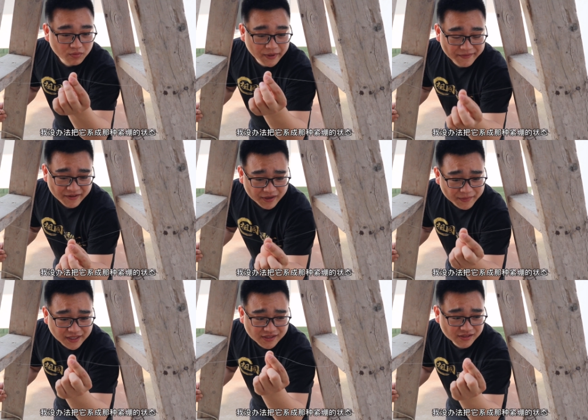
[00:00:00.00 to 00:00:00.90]
我没办法
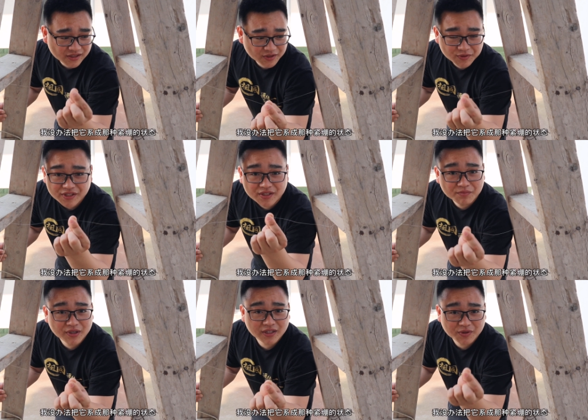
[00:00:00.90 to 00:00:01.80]
把它系成那种
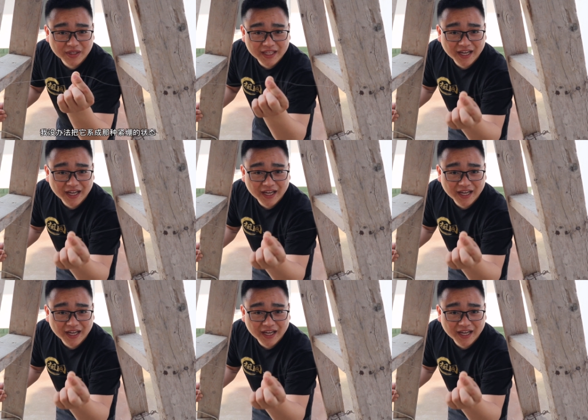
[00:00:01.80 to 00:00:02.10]
紧绷的状